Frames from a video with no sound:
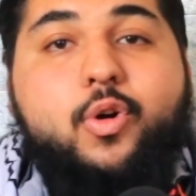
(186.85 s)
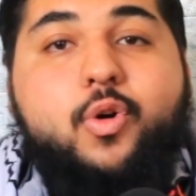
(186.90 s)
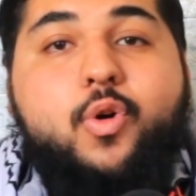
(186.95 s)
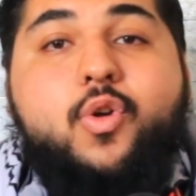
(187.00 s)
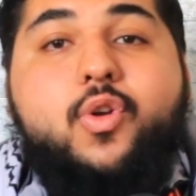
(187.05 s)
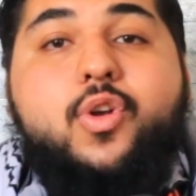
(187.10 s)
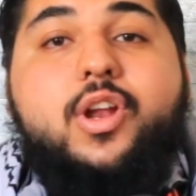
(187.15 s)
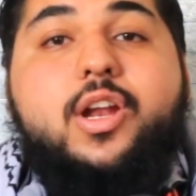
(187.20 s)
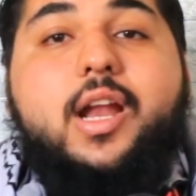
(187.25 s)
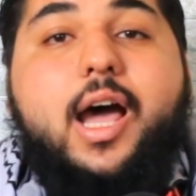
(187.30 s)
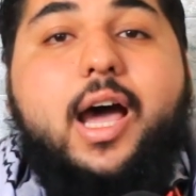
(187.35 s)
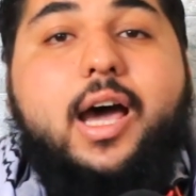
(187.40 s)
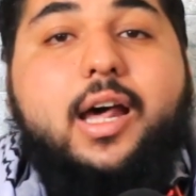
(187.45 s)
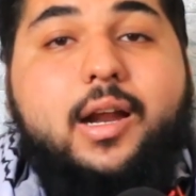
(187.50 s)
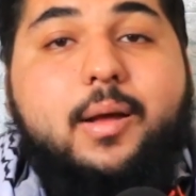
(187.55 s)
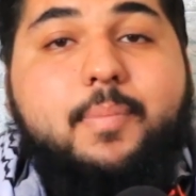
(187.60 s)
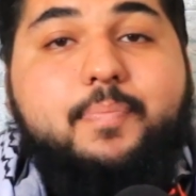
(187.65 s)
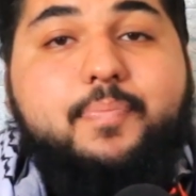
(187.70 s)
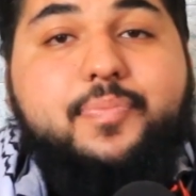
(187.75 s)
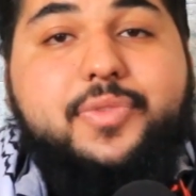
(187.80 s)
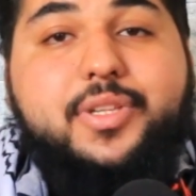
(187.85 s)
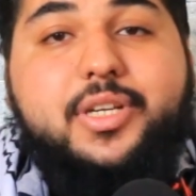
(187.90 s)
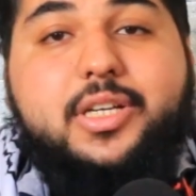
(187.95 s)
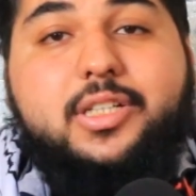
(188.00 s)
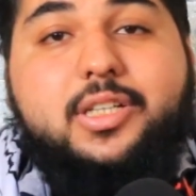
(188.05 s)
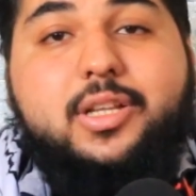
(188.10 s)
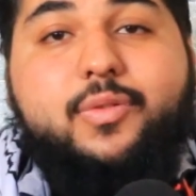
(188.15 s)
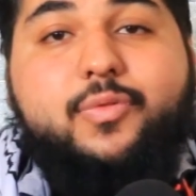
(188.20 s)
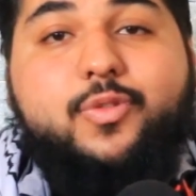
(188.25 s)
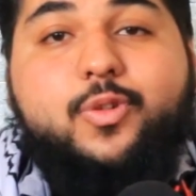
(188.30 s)
كل العرب
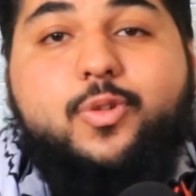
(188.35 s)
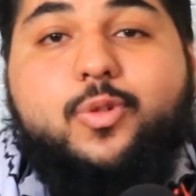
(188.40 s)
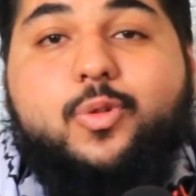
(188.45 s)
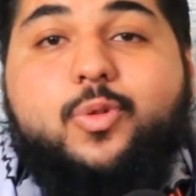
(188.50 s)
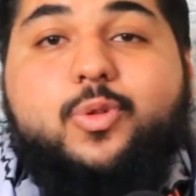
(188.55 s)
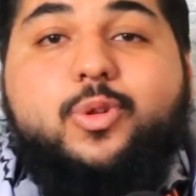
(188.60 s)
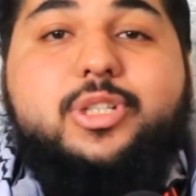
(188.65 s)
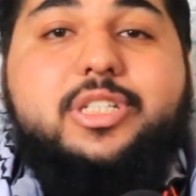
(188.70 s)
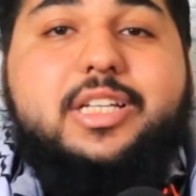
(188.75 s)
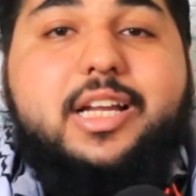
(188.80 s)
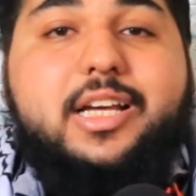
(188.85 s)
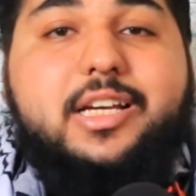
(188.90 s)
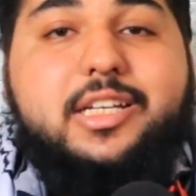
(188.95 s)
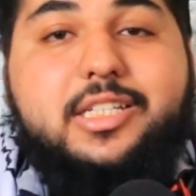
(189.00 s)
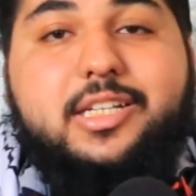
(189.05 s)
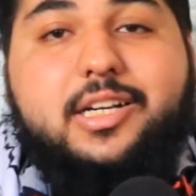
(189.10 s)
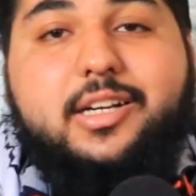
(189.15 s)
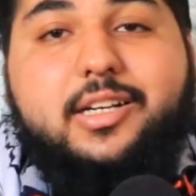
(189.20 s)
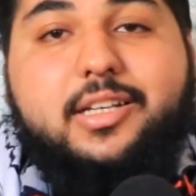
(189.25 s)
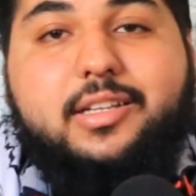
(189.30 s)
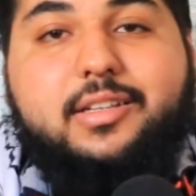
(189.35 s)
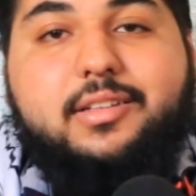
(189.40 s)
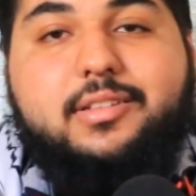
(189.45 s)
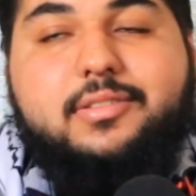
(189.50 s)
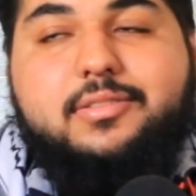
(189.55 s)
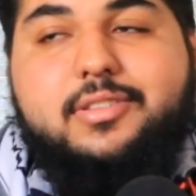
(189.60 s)
تعترف انه القدس لاسرائيل